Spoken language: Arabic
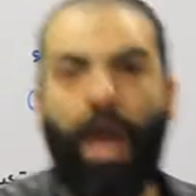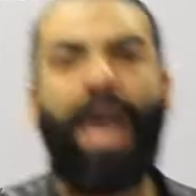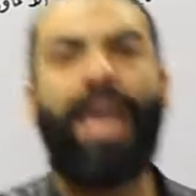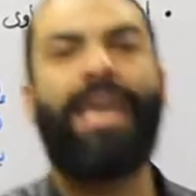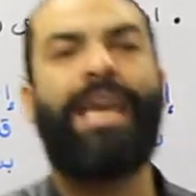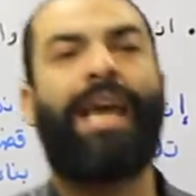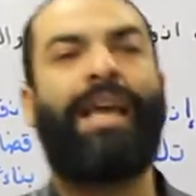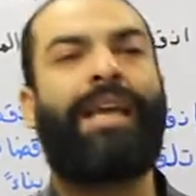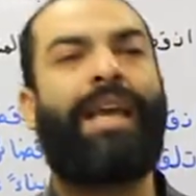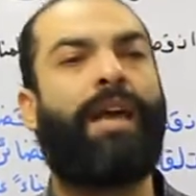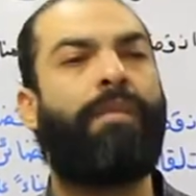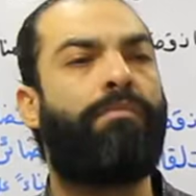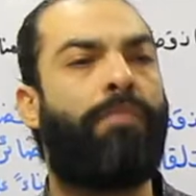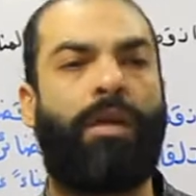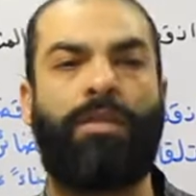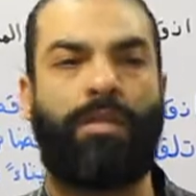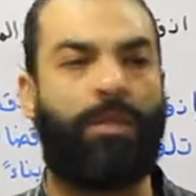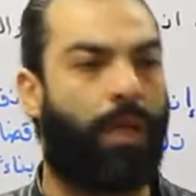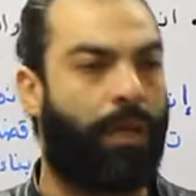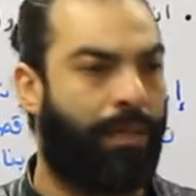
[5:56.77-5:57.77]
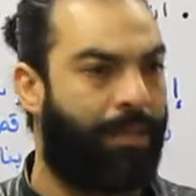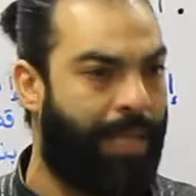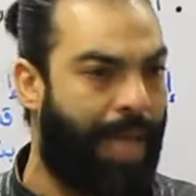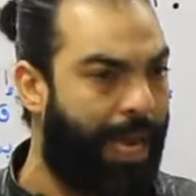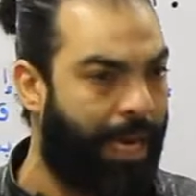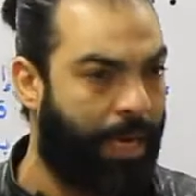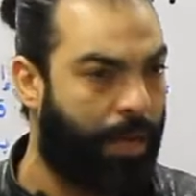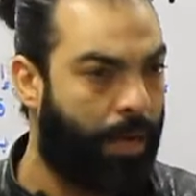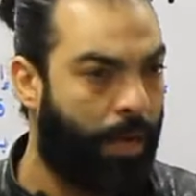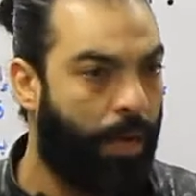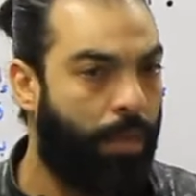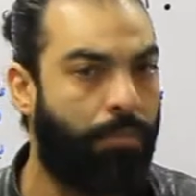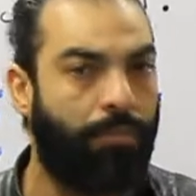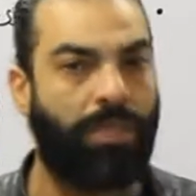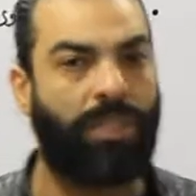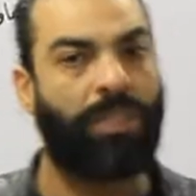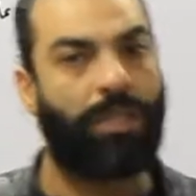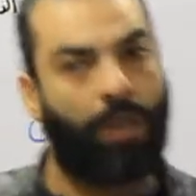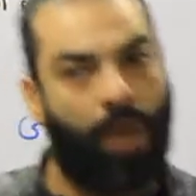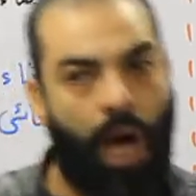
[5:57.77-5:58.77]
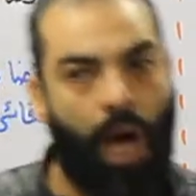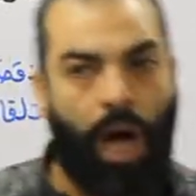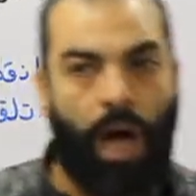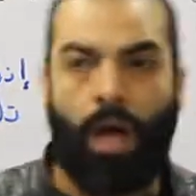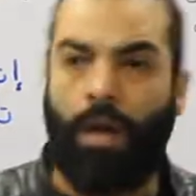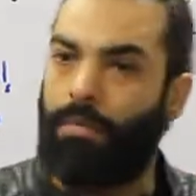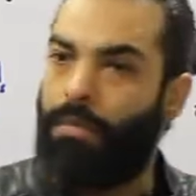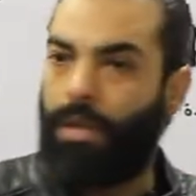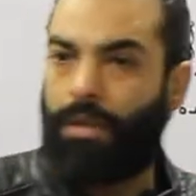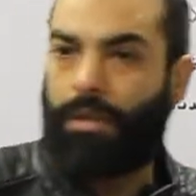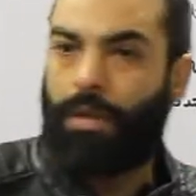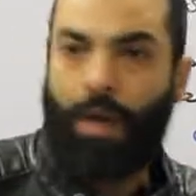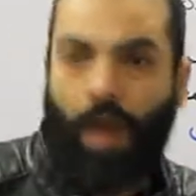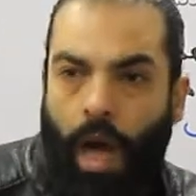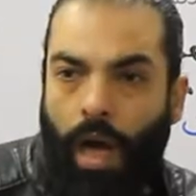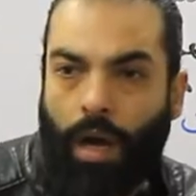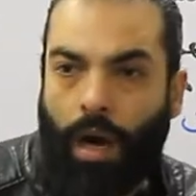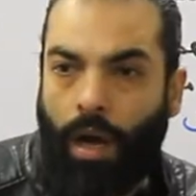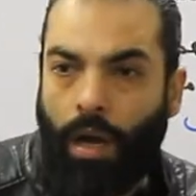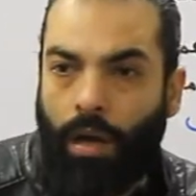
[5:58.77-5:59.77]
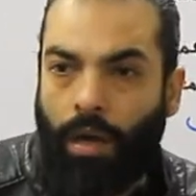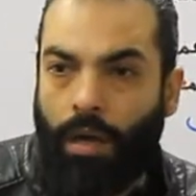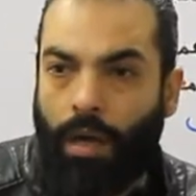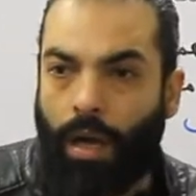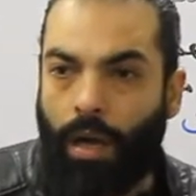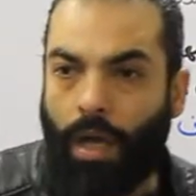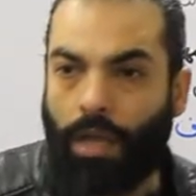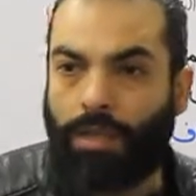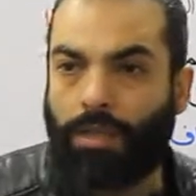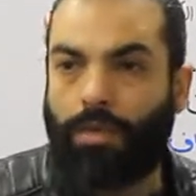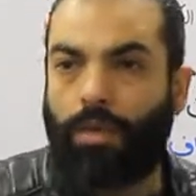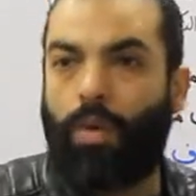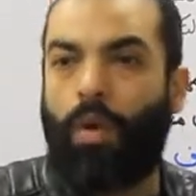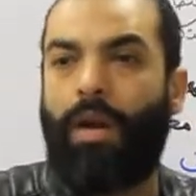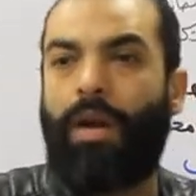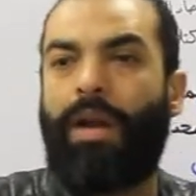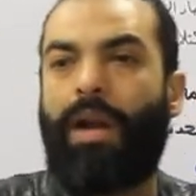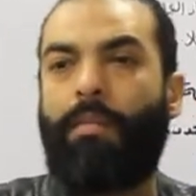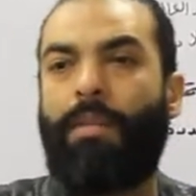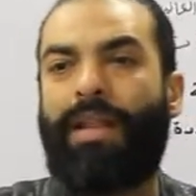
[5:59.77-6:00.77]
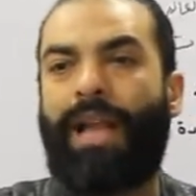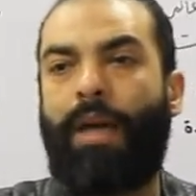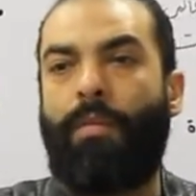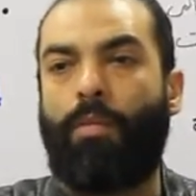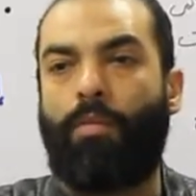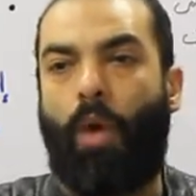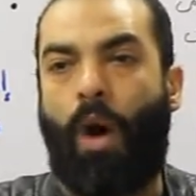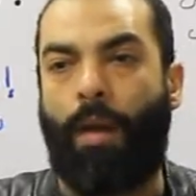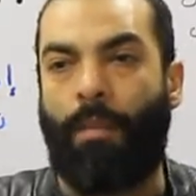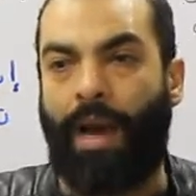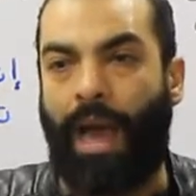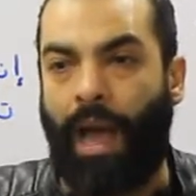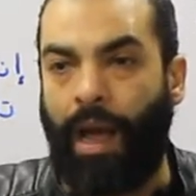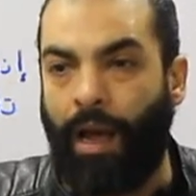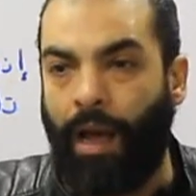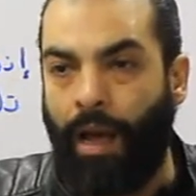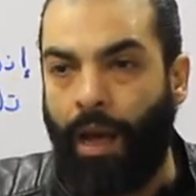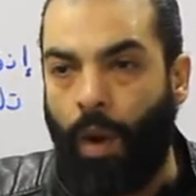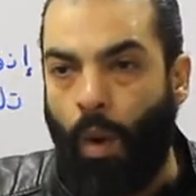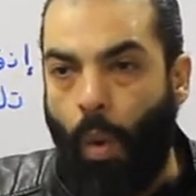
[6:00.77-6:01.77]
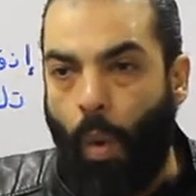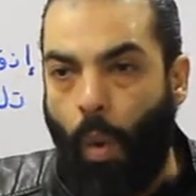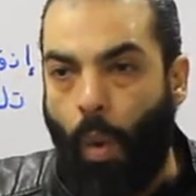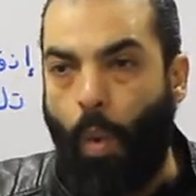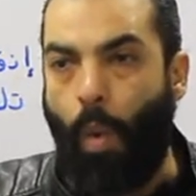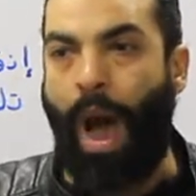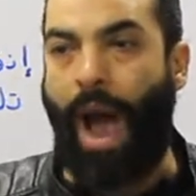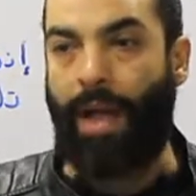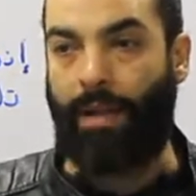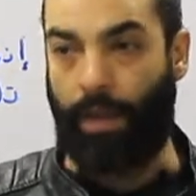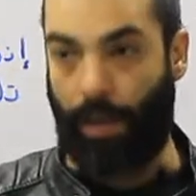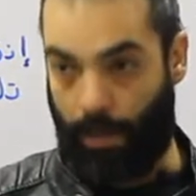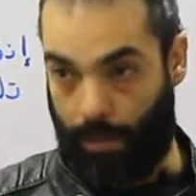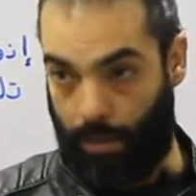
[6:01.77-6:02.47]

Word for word: ايا كان مصدر الدخل من الصناعه من التجاره خلاص كلنا بنتعامل معامله واحده